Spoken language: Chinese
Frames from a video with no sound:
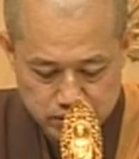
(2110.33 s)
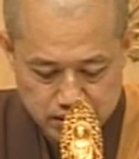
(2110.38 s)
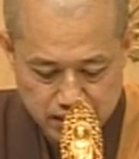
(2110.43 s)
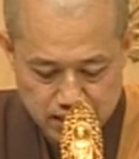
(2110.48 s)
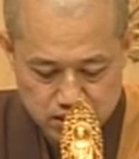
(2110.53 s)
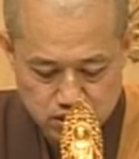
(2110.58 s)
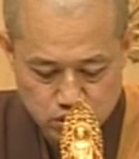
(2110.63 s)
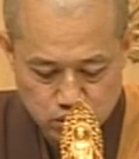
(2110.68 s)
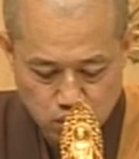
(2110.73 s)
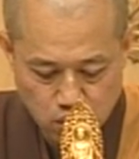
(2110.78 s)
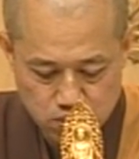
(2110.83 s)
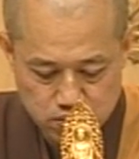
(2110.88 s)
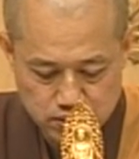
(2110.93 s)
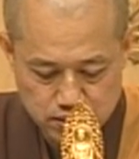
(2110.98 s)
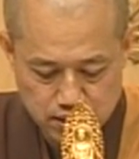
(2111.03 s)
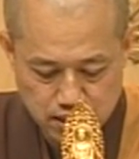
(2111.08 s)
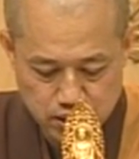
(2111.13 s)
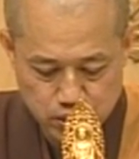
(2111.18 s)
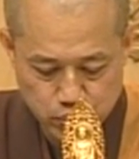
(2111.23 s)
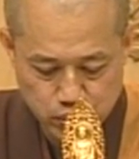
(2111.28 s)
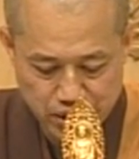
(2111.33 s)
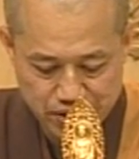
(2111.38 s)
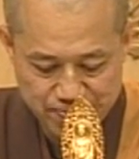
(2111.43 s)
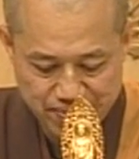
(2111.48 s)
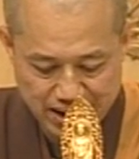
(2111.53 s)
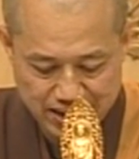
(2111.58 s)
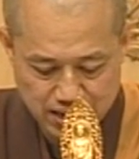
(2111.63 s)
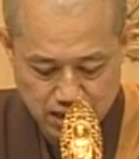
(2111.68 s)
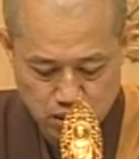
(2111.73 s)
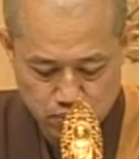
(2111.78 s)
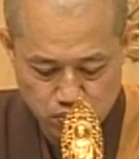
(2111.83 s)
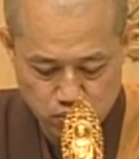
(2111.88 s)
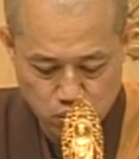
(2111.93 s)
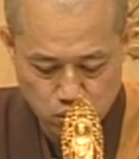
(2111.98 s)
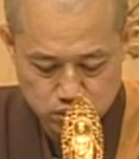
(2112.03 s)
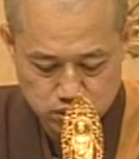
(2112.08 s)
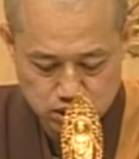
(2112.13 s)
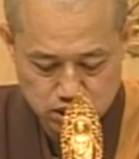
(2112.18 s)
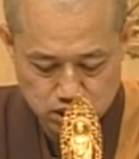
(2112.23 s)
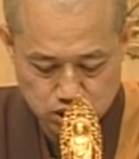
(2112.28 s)
见众生为烦恼
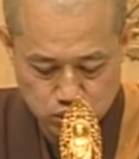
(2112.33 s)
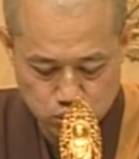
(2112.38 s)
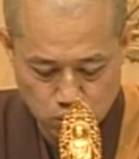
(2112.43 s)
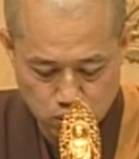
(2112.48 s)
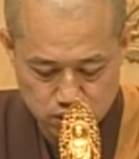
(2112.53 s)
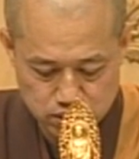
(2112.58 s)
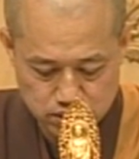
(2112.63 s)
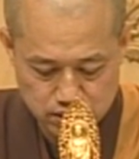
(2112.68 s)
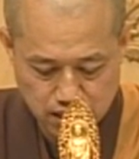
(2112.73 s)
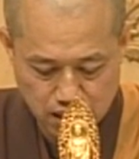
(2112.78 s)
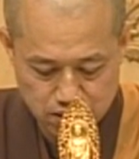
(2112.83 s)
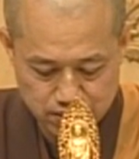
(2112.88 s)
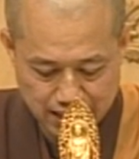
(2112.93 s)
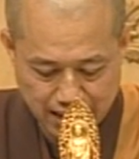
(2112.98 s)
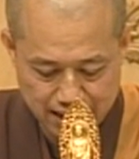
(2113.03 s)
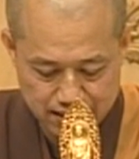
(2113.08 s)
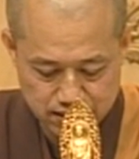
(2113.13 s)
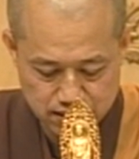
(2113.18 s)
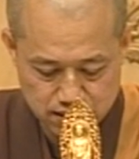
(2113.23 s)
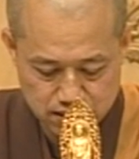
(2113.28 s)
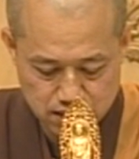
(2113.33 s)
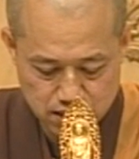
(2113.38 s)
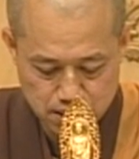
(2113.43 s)
火之所烧燃，